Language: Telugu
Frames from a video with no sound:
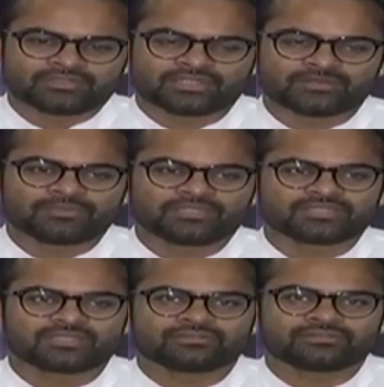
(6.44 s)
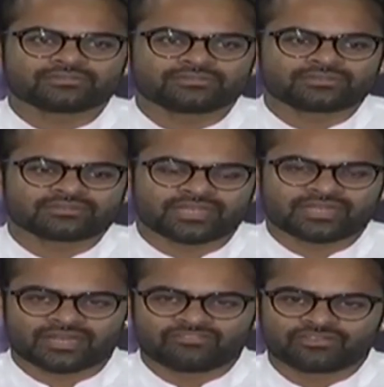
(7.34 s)
చిన్నప్పటి నుంచి తను తన
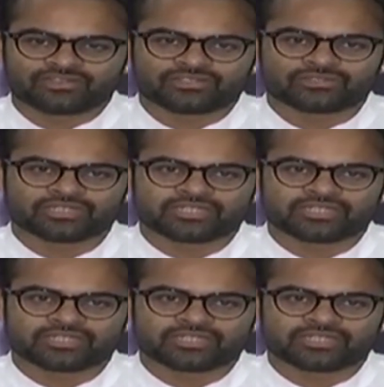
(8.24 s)
కంఫర్ట్ జోన్